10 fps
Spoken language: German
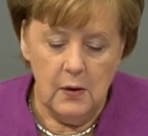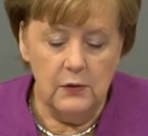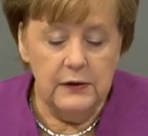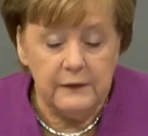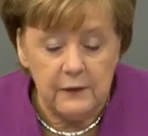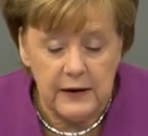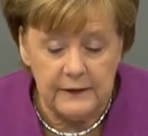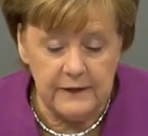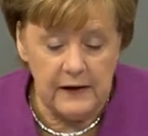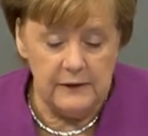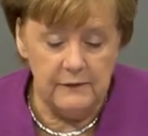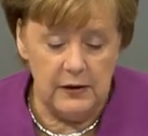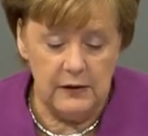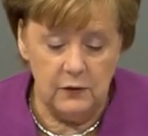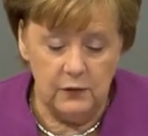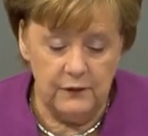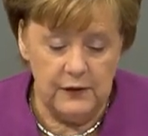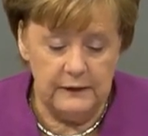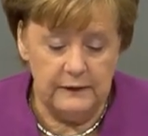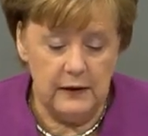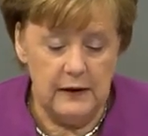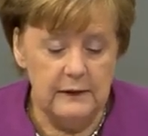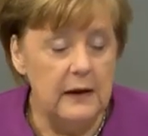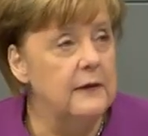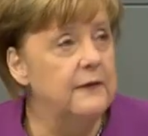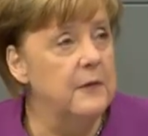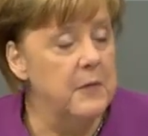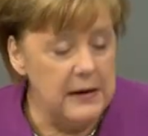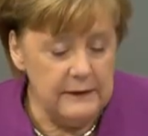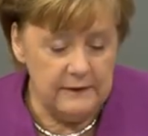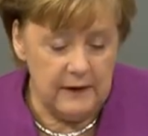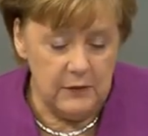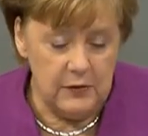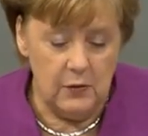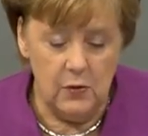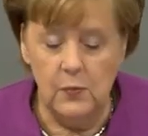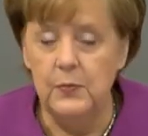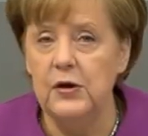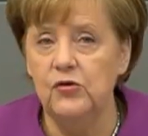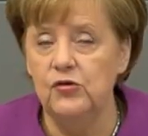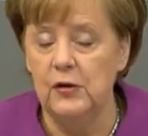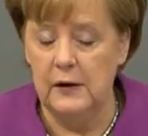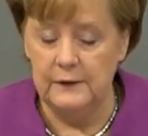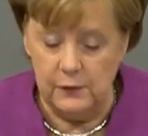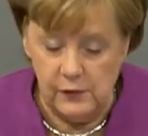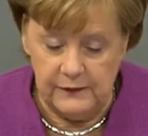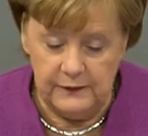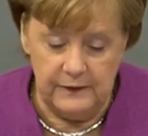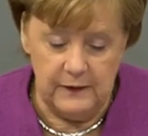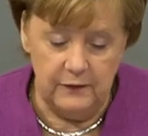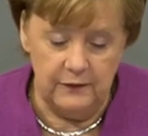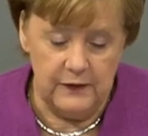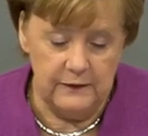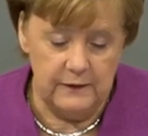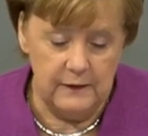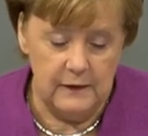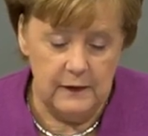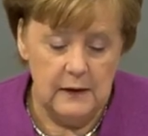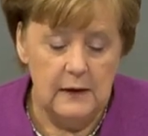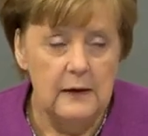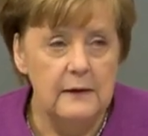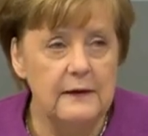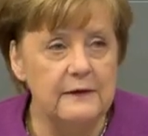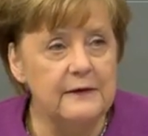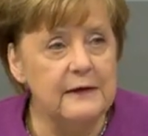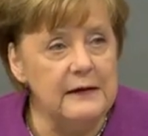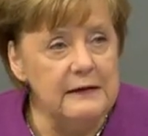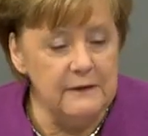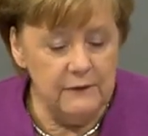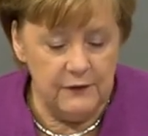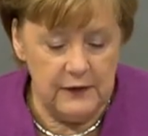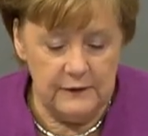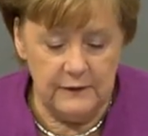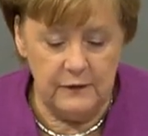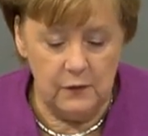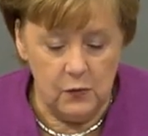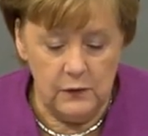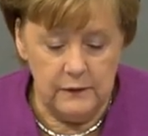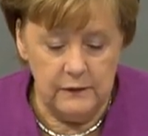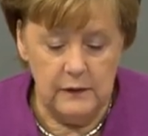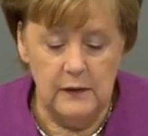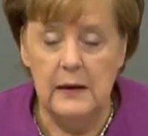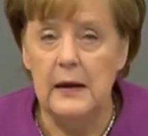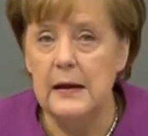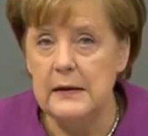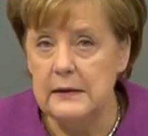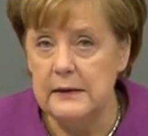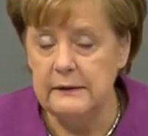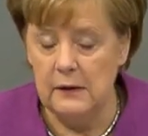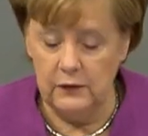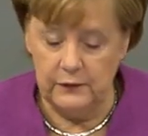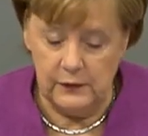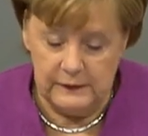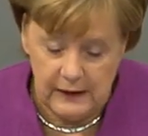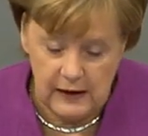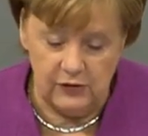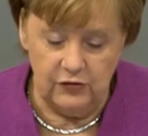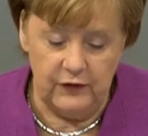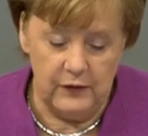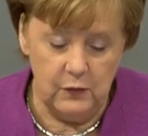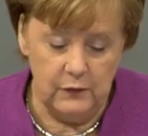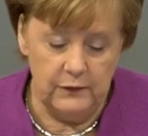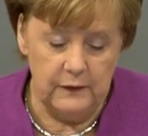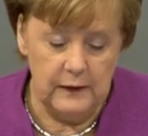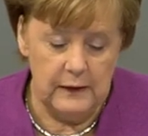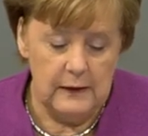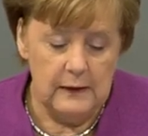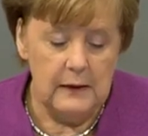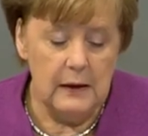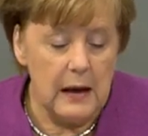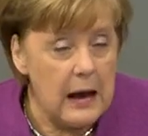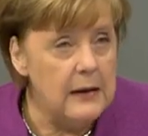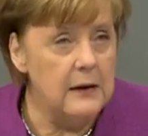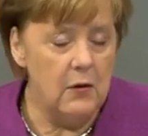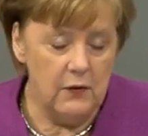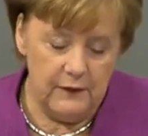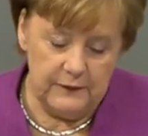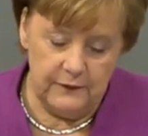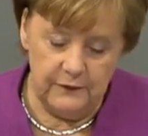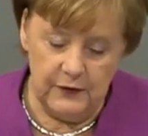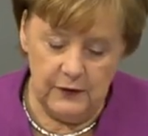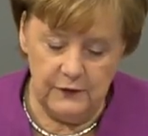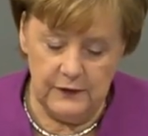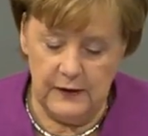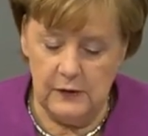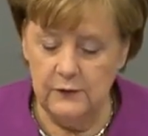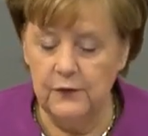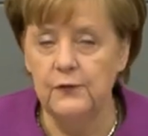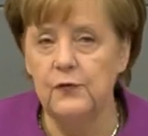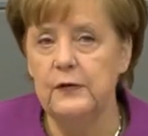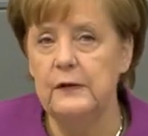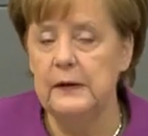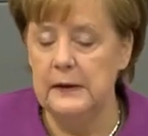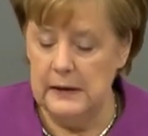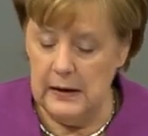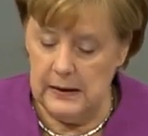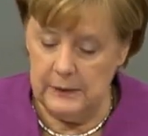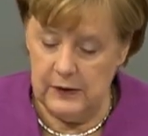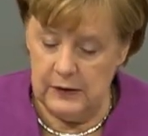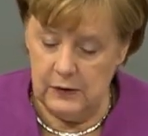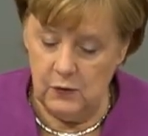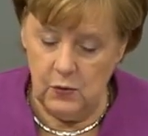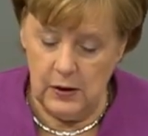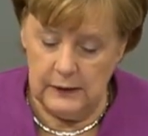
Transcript: Und nicht zuletzt halten wir an der Notwendigkeit eines gemeinsamen europäischen Asylsystems fest, das krisenfest und endlich auch solidarisch sein muss, gerade auch was die faire Verteilung von Flüchtlingen innerhalb der EU